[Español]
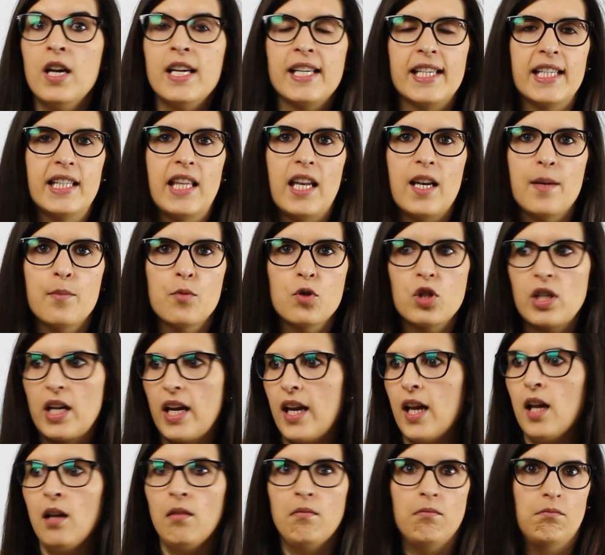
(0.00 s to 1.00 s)
Si tenemos
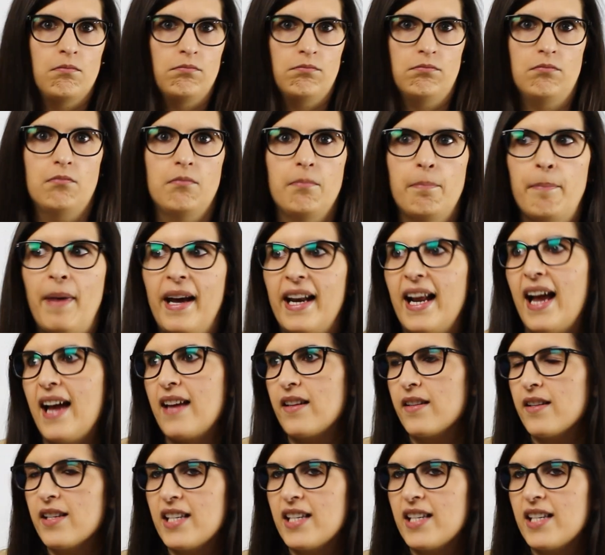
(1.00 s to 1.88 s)
que parar,